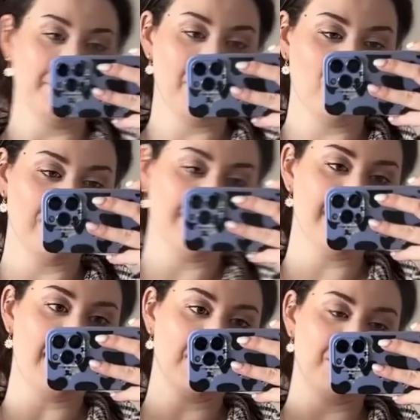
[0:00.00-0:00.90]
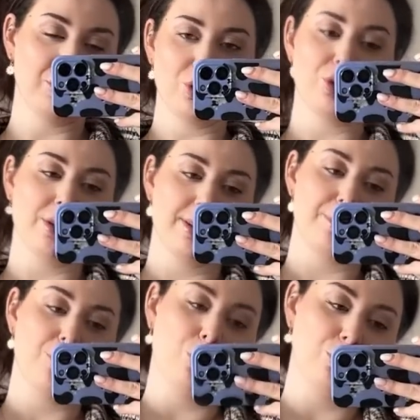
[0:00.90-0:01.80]
bir süredir takip ediyorsanız
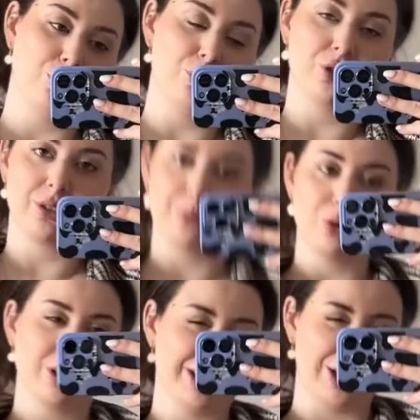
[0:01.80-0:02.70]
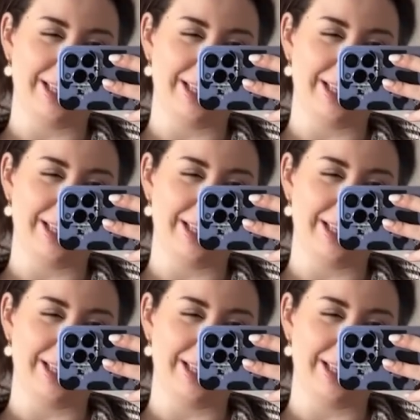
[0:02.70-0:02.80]
bu montu bu kış, yani